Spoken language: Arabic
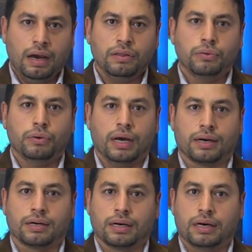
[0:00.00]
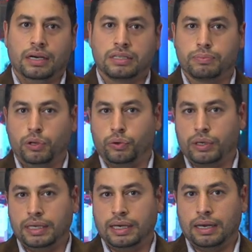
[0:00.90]
حيث حقق حزب
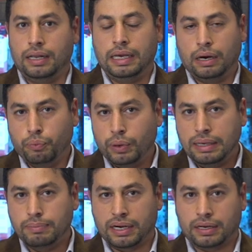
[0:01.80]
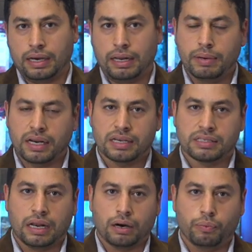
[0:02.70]
الحرية لأول مرة
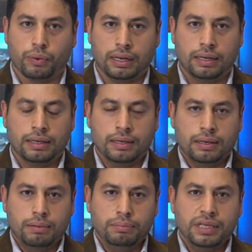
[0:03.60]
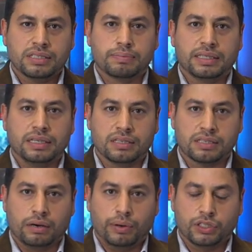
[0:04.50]
المركز الأول بنسبة
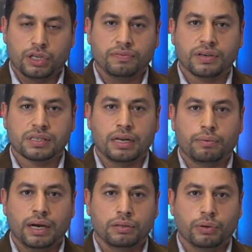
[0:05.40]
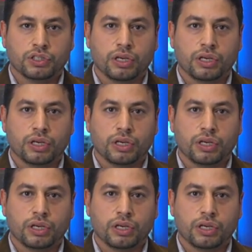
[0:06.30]
29.21%